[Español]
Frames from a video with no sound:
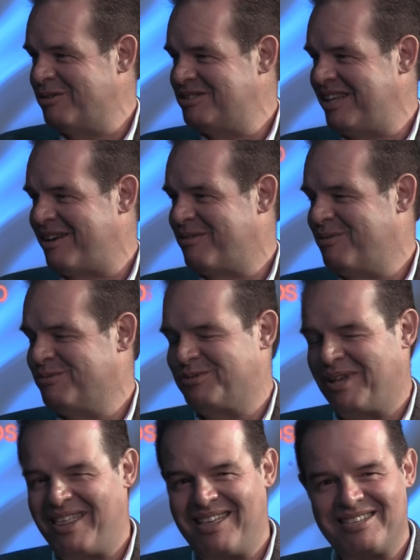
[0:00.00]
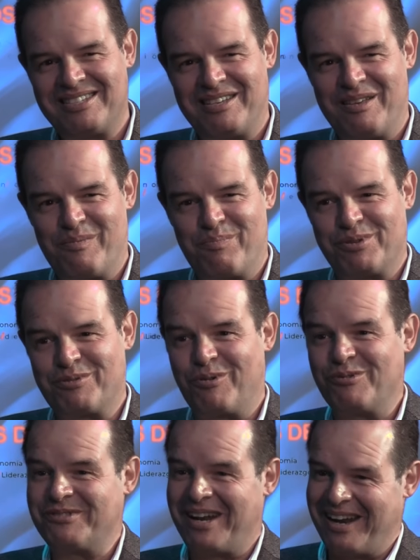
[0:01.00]
de estar con ustedes y pues
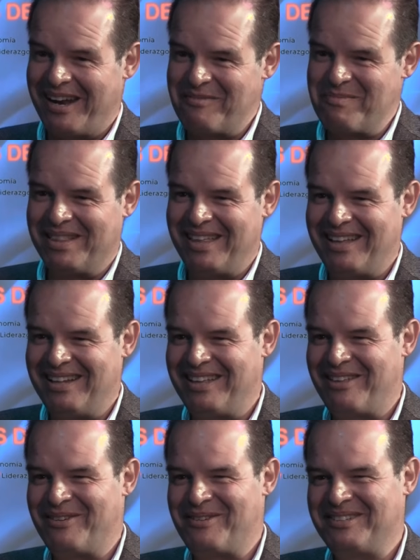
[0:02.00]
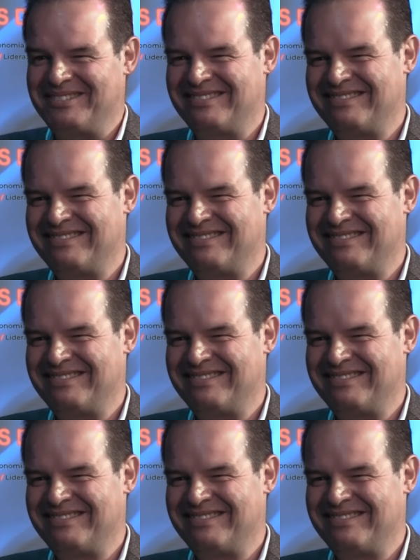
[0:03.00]
con nuestra gran invitada el día de hoy